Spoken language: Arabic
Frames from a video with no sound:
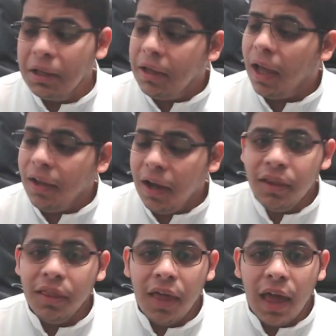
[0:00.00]
قاعد نقعد
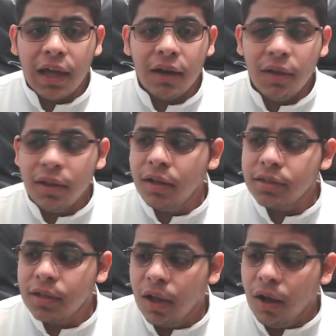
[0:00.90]
نذاكر
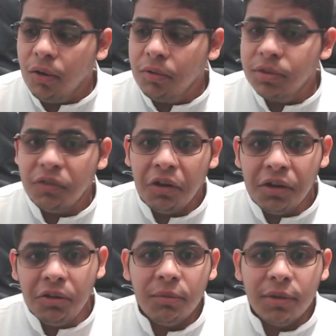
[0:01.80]
وندرس
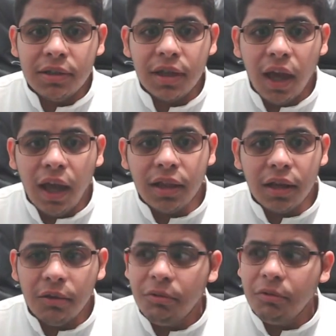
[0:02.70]
وتفرعن من
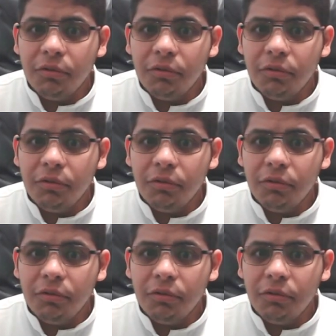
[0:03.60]
الدكاتره و...